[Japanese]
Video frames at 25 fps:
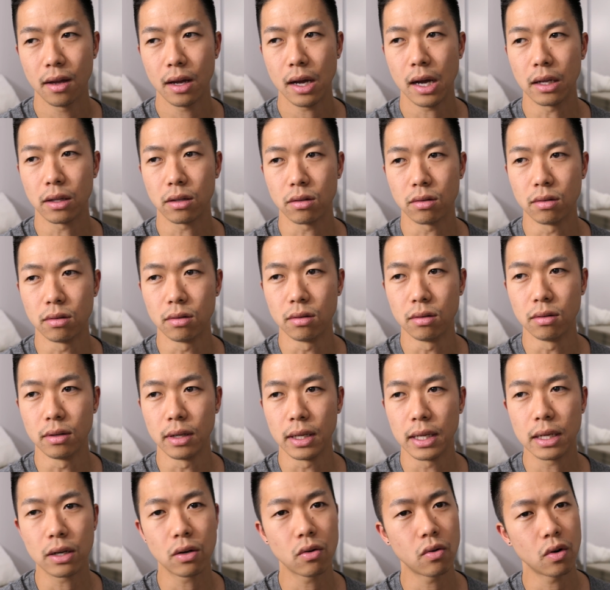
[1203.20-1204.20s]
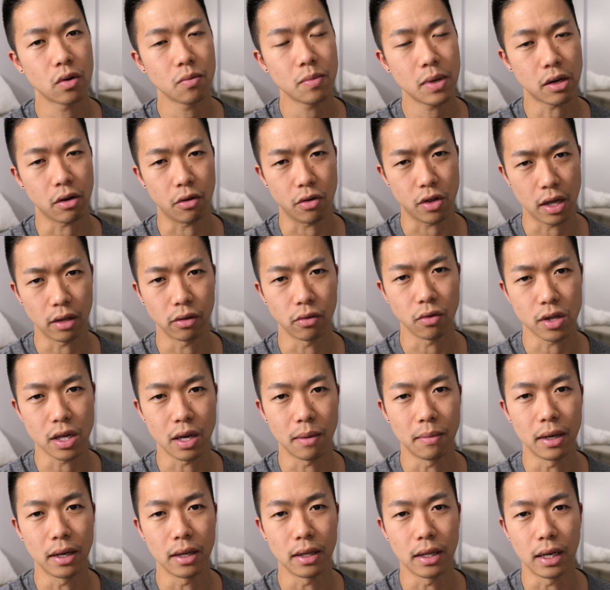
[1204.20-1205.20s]
あと英語をうまくちゃんと
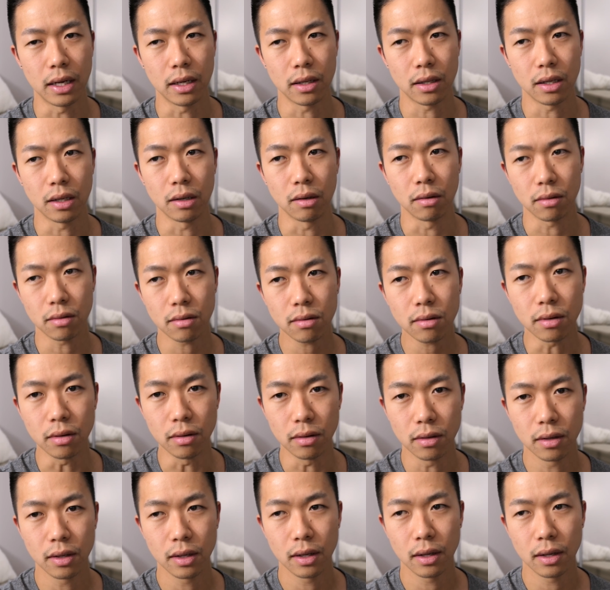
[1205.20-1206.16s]
喋れないっていうのと